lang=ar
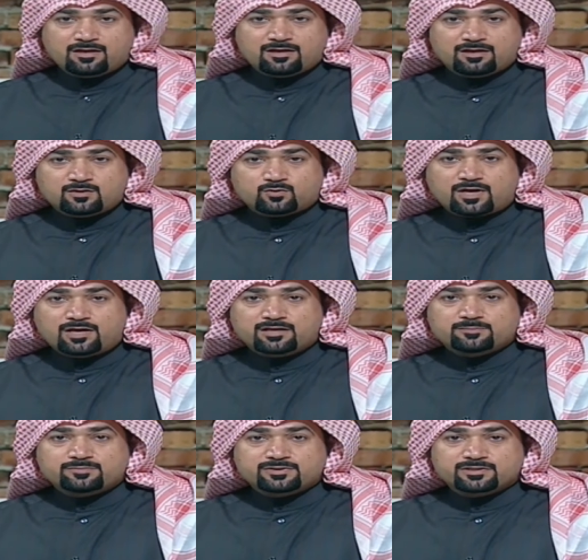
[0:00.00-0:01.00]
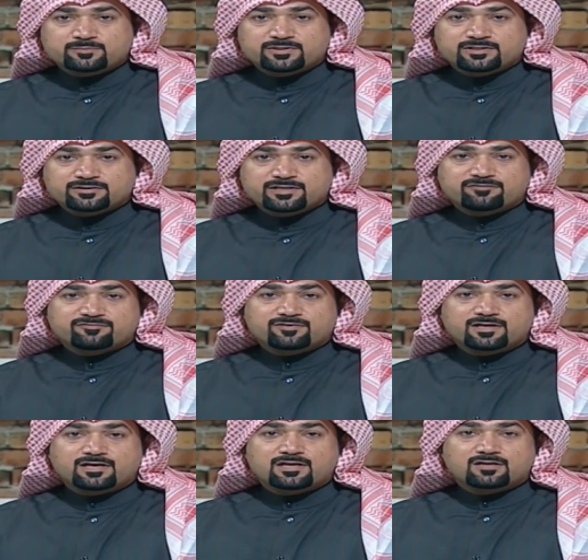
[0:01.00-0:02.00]
أه، نرحب
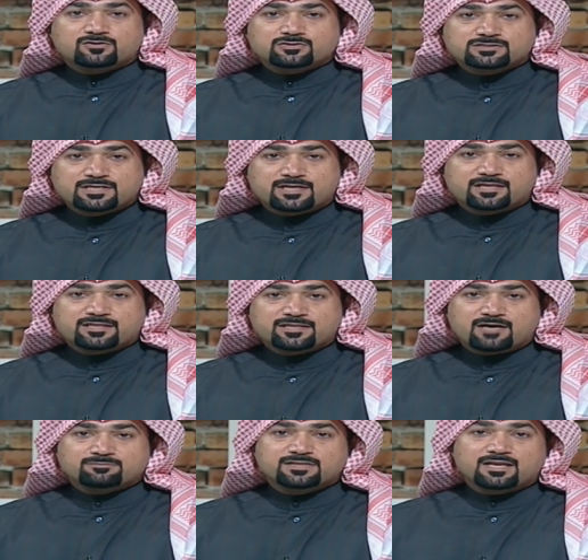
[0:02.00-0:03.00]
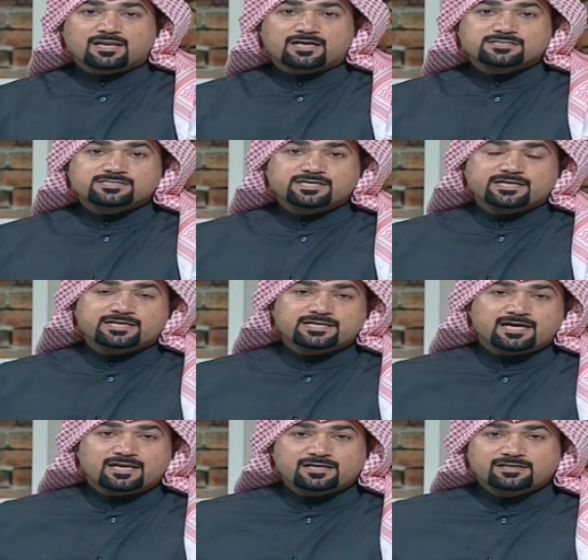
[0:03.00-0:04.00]
بضيفنا الاستاذ عبد الله
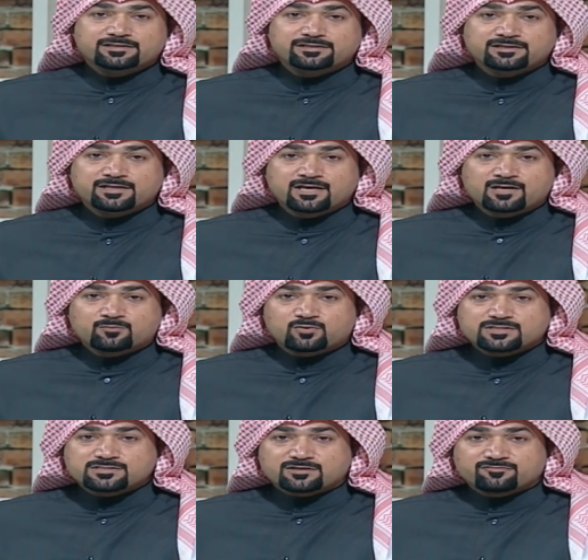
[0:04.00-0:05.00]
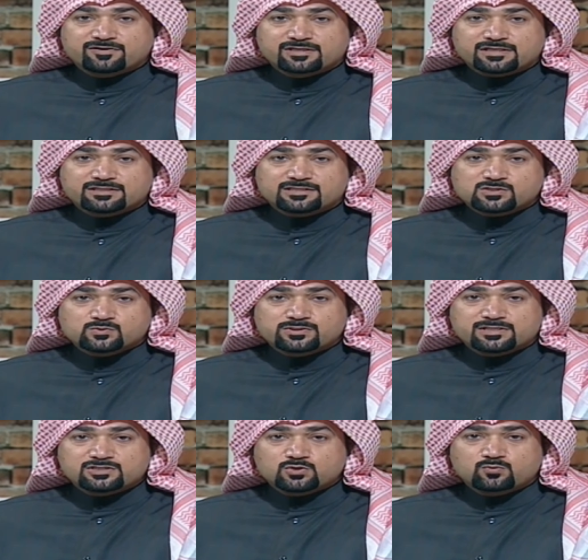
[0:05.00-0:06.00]
حسين العيدي منسق فريق
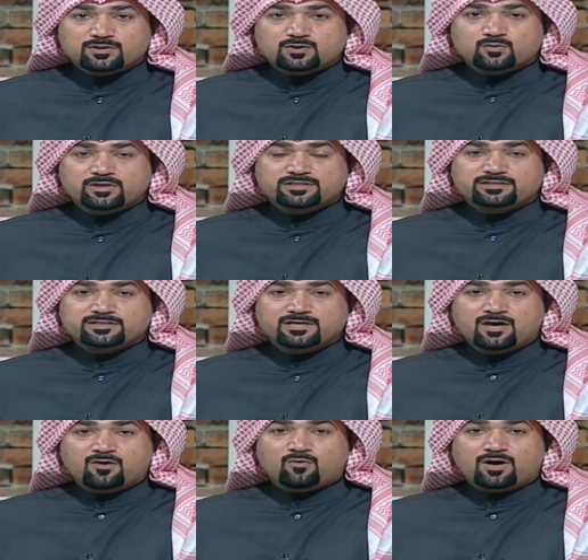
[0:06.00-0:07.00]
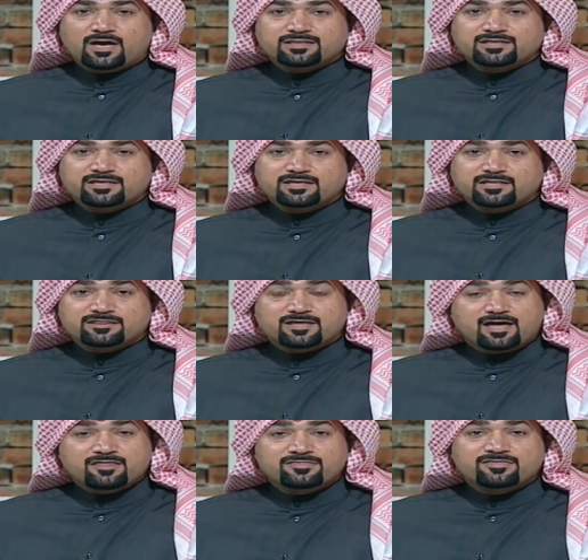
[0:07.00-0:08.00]
التصوير الجوي الكويتي وحديث
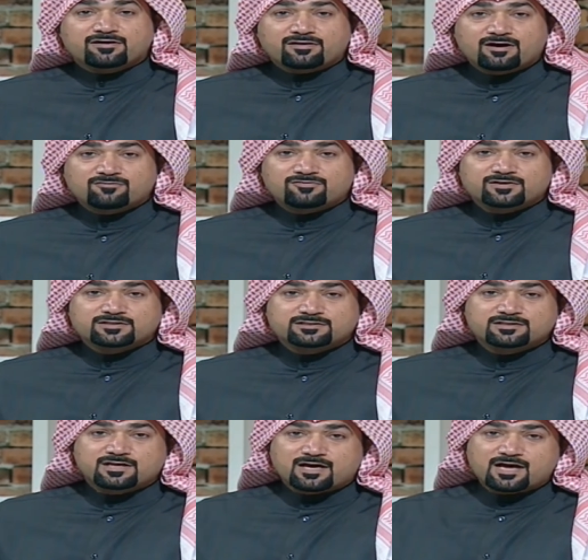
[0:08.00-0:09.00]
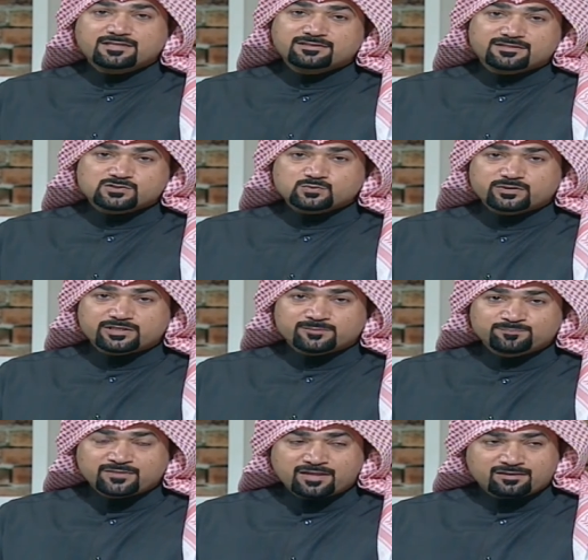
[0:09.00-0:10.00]
عن ثقافه التصوير.
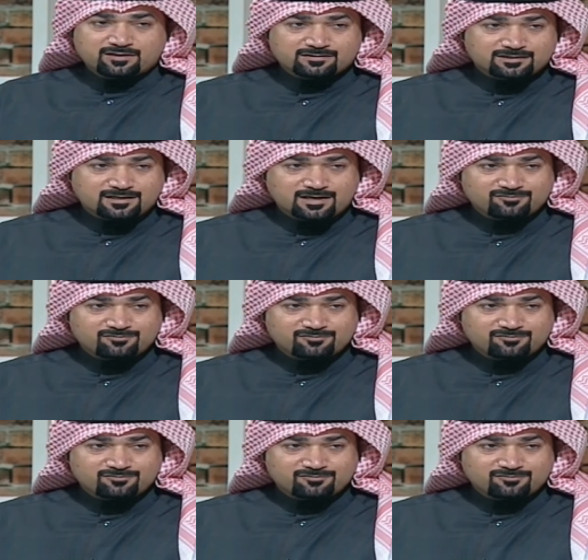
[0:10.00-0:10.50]
يعطيك